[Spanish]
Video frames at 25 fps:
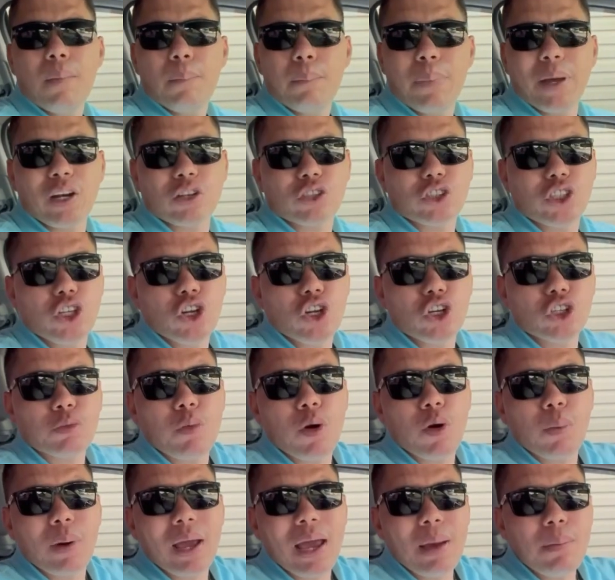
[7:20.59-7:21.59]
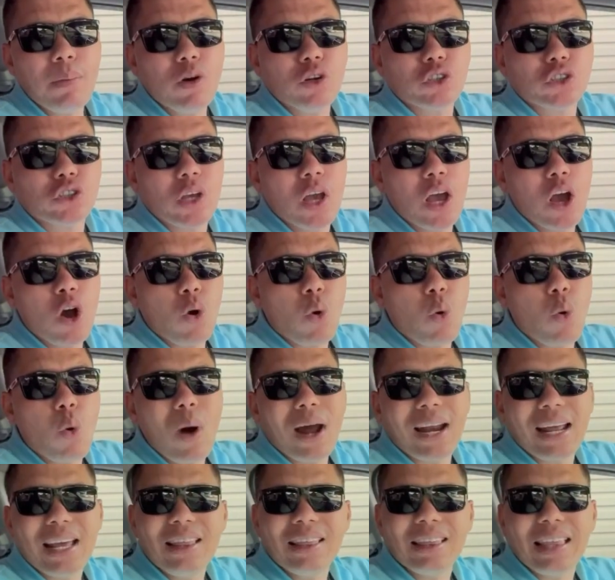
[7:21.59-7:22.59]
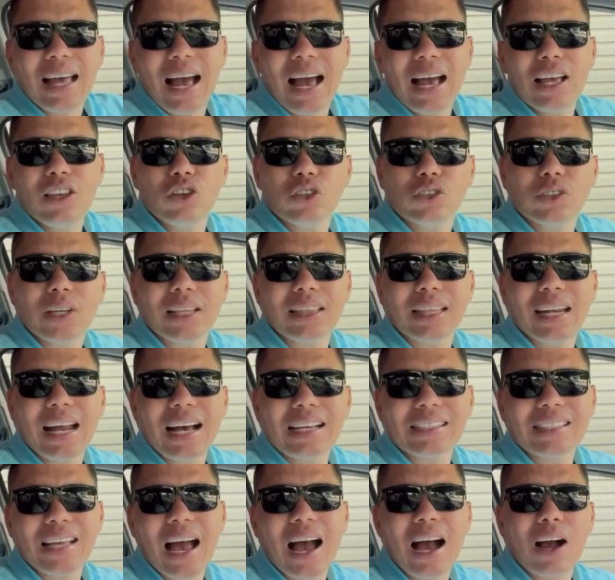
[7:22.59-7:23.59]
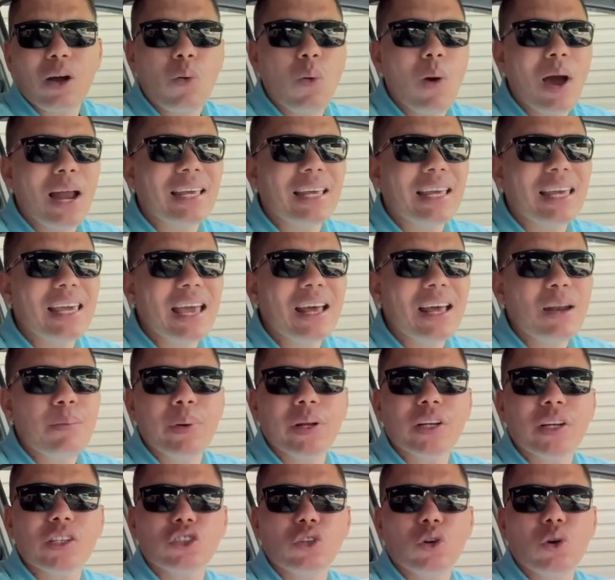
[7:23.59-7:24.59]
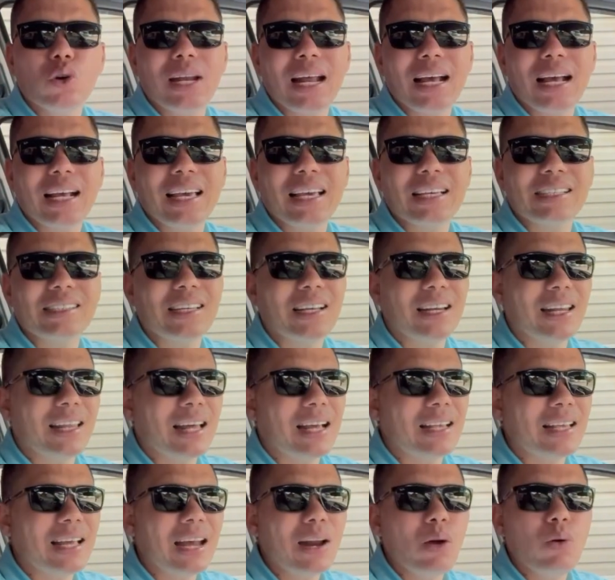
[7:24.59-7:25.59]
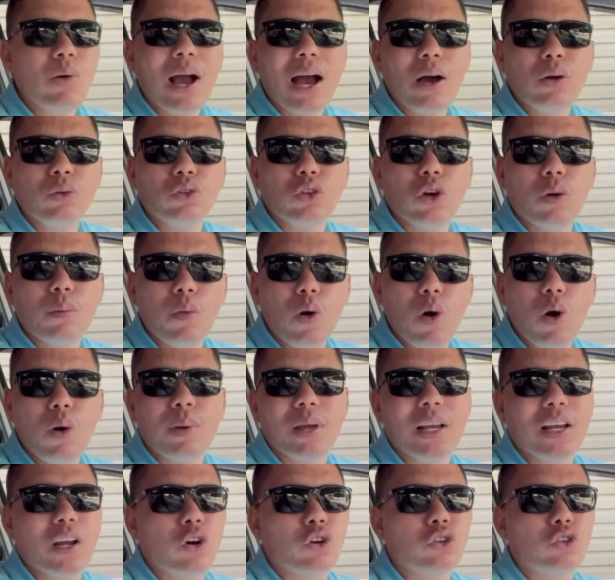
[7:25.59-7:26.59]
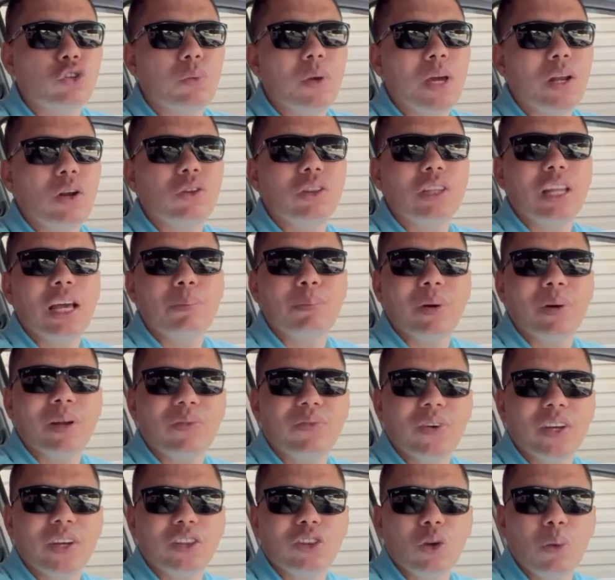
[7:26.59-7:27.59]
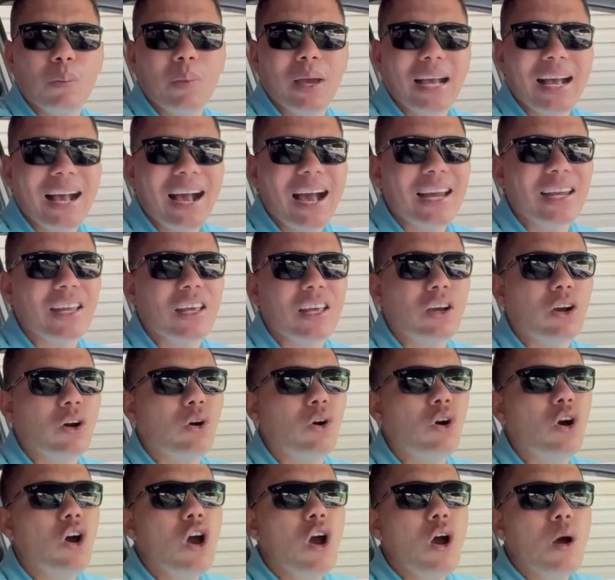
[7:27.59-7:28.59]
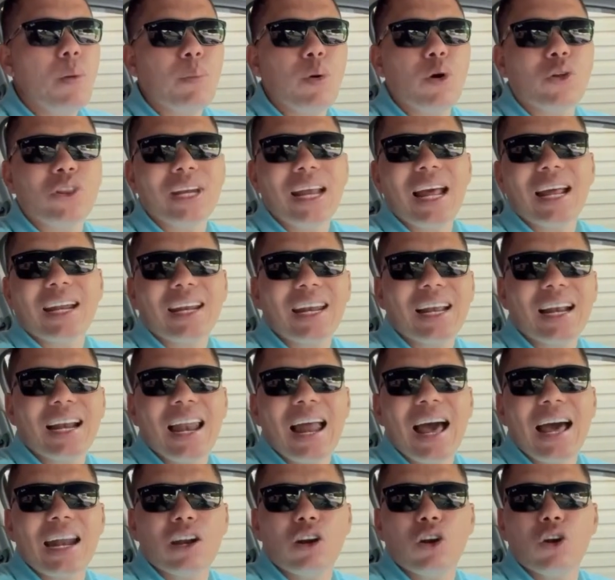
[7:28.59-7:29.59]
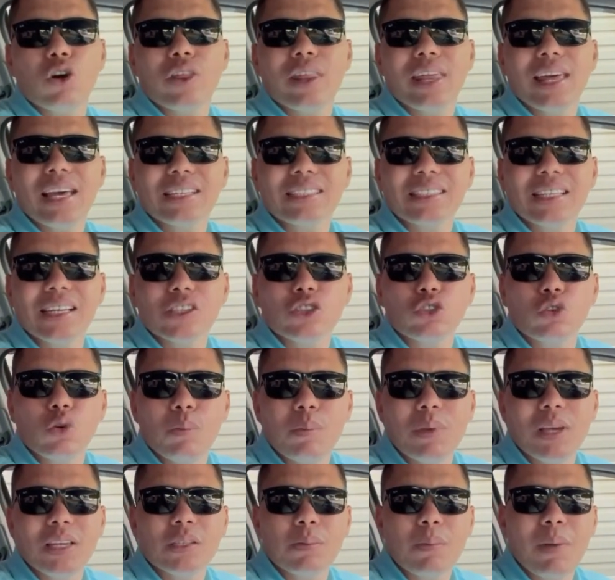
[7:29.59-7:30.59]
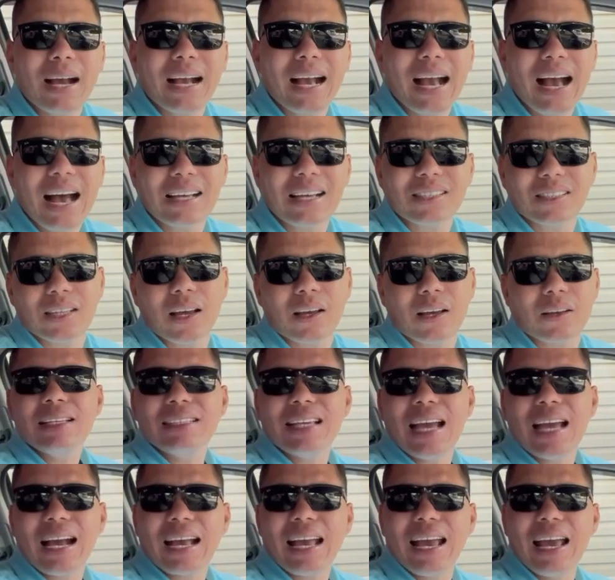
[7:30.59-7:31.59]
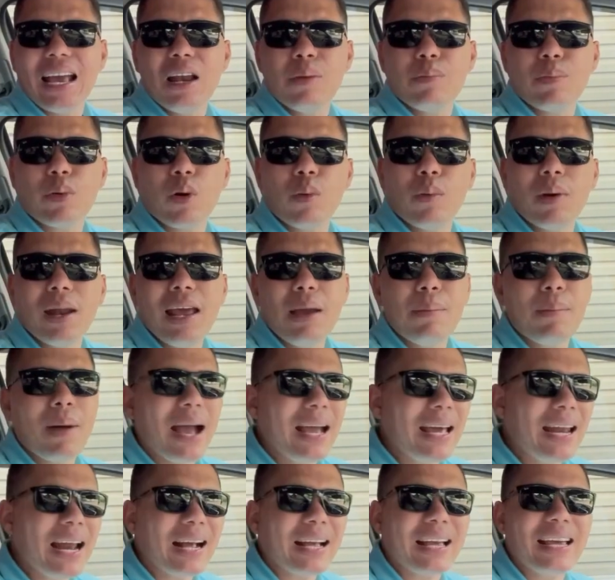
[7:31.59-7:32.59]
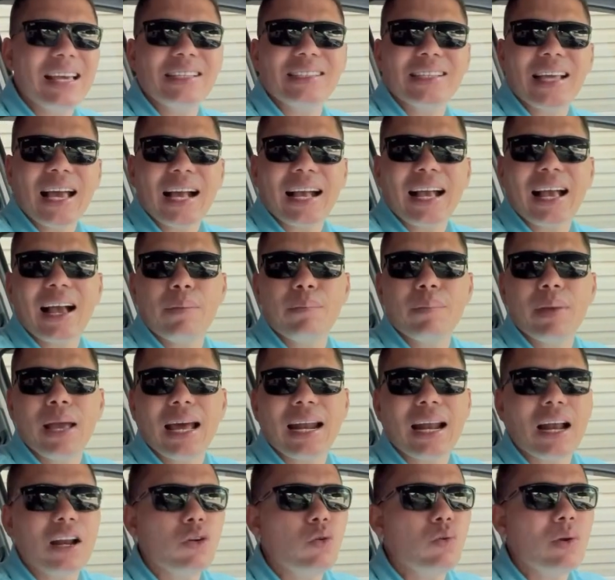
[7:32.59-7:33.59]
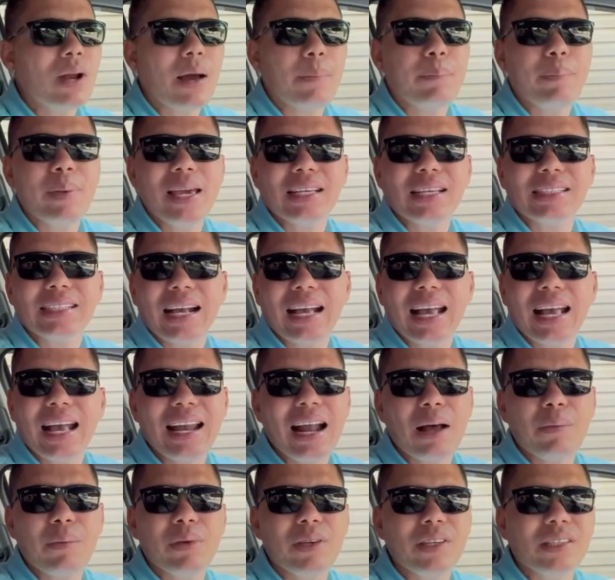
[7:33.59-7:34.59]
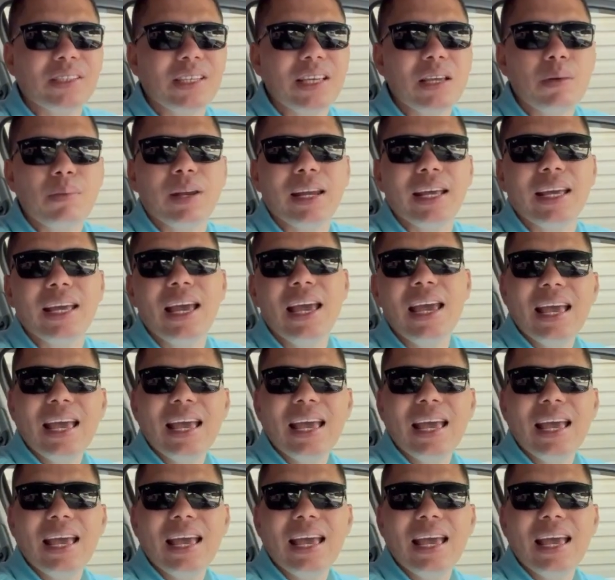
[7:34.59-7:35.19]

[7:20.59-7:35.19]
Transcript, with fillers: Pero si nos movemos 40 años atrás, a cualquier persona que se le dañara un automóvil o tuviera un desperfecto mecánico, podría arreglarlo desde su misma casa, ya que el problema era quizá cambiar alguna pieza que era visible